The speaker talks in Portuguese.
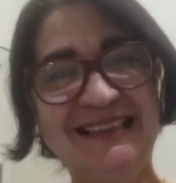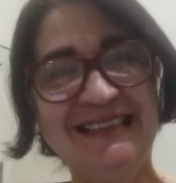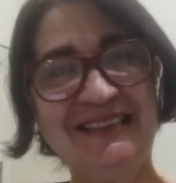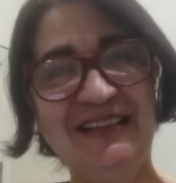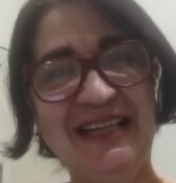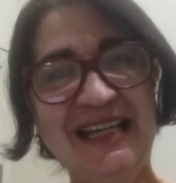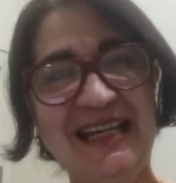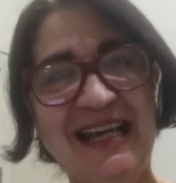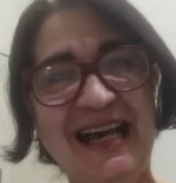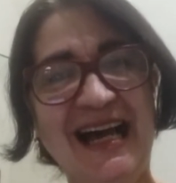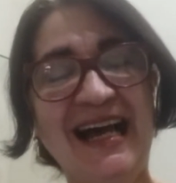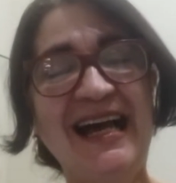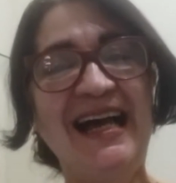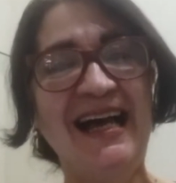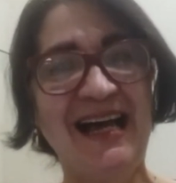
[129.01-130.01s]
né,
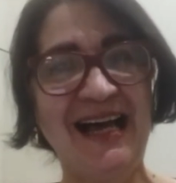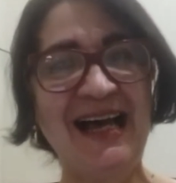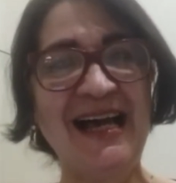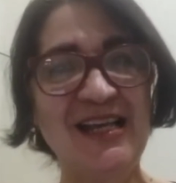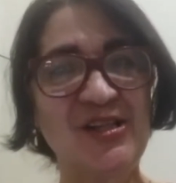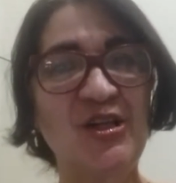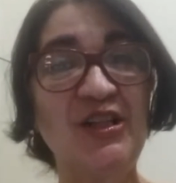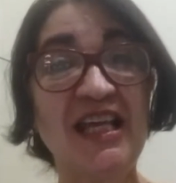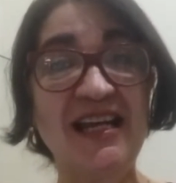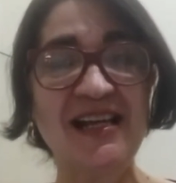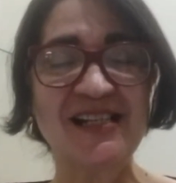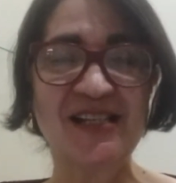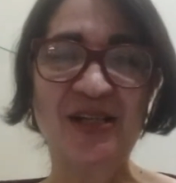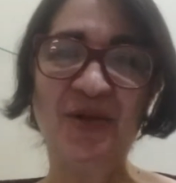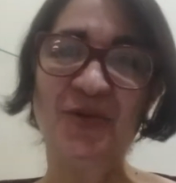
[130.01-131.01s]
a, a,
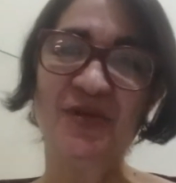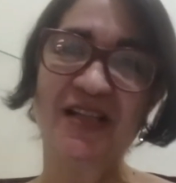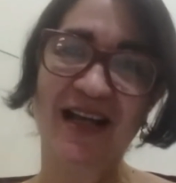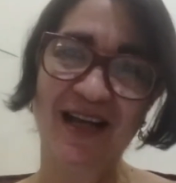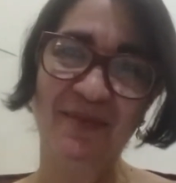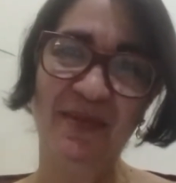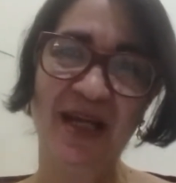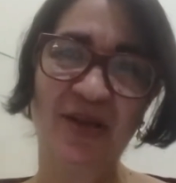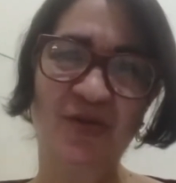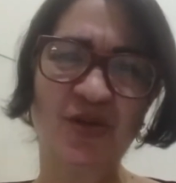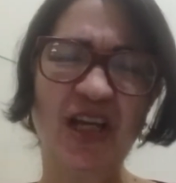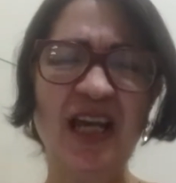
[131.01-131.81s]
exoneração dos alimentos.